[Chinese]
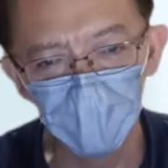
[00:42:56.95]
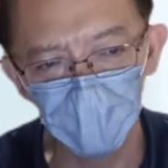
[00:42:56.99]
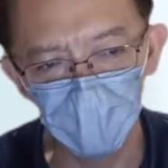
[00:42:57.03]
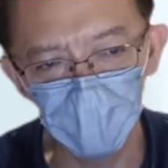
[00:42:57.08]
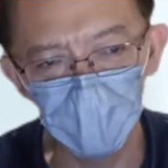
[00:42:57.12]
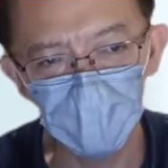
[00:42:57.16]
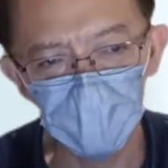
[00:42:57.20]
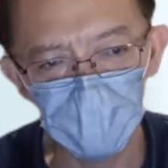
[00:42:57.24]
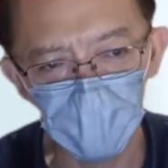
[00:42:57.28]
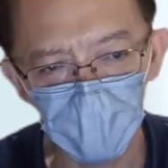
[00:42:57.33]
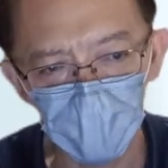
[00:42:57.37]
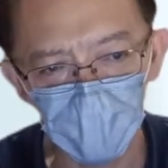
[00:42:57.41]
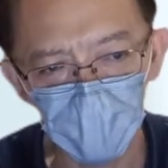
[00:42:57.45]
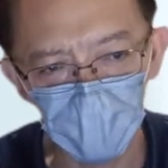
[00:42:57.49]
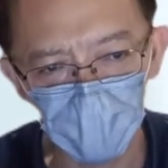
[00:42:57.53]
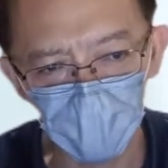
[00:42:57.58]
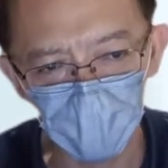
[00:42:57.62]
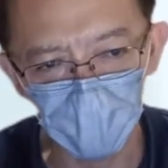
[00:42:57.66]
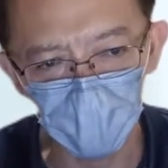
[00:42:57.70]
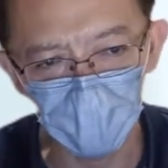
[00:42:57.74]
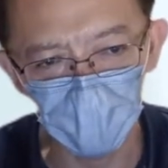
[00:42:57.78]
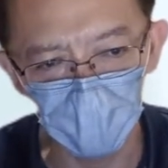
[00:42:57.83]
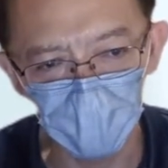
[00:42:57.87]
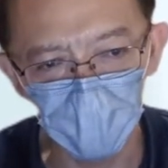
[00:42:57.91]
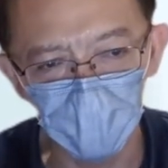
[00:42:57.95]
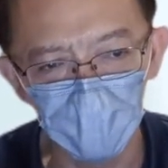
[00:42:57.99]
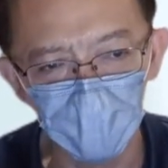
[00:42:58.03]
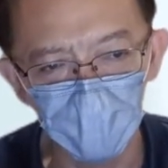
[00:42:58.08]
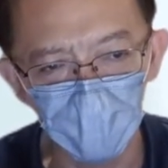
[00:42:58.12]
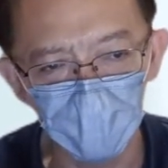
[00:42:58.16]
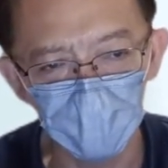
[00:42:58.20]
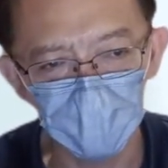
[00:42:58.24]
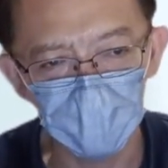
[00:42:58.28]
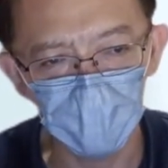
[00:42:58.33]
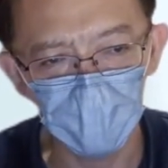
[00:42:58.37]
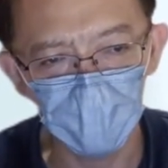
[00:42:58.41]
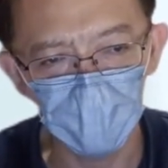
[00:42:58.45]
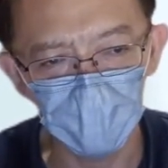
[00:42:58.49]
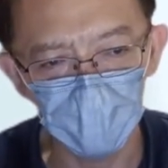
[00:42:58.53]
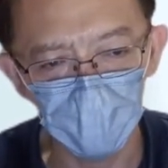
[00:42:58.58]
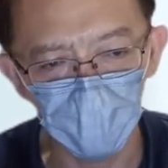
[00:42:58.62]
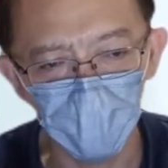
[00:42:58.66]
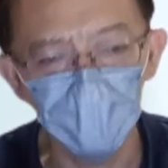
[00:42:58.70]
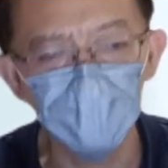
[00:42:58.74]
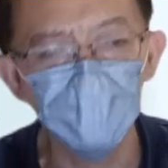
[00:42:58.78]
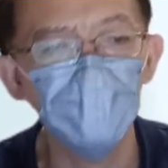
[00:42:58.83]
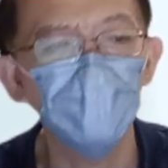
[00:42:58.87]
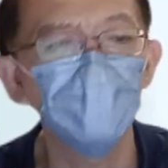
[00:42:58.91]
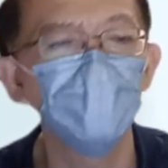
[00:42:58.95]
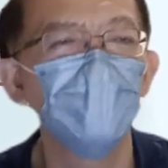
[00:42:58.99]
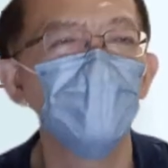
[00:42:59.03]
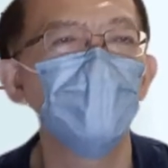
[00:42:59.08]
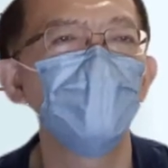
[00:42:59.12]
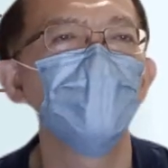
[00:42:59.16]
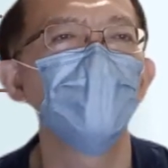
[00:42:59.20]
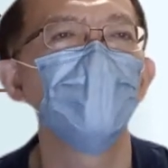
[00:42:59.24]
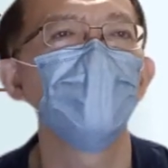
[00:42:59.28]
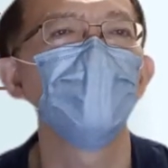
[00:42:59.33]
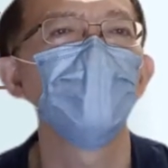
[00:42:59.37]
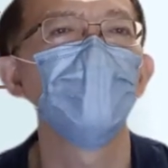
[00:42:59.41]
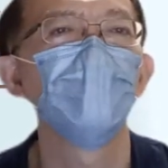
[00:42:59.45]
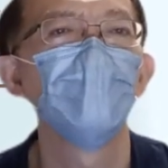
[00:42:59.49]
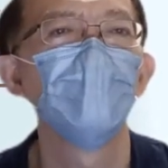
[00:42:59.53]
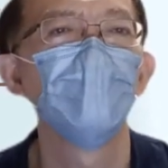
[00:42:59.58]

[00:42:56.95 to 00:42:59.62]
非常好用啊，在传承方面，